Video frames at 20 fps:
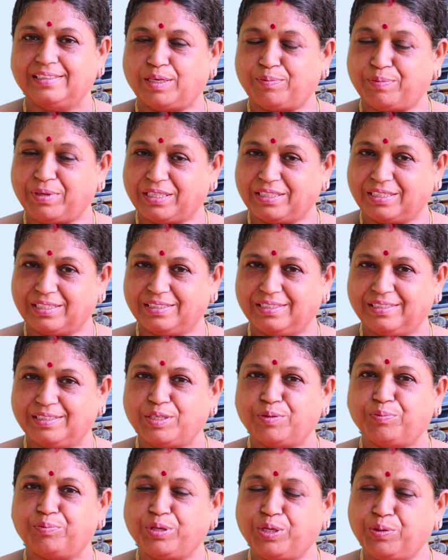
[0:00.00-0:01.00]
நமக்கு
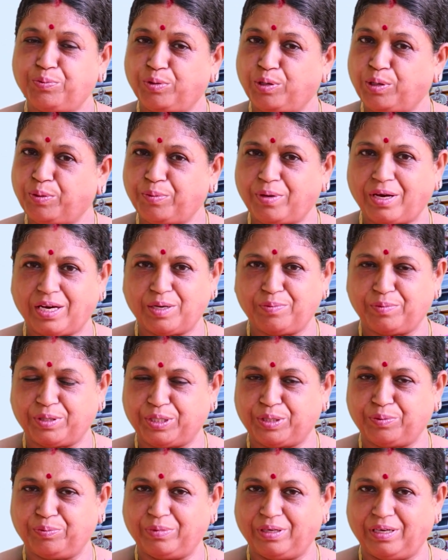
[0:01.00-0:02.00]
பின்புலமாக
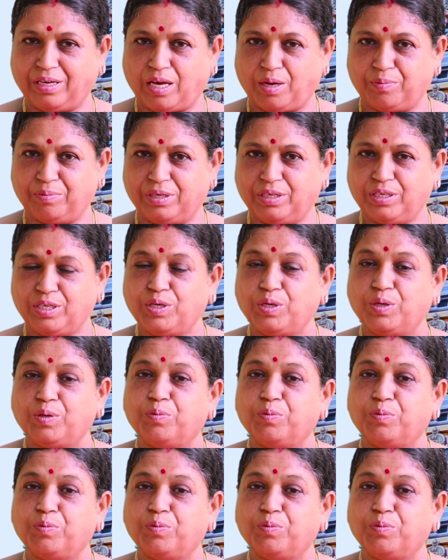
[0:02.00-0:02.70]
மட்டுமில்லாமல்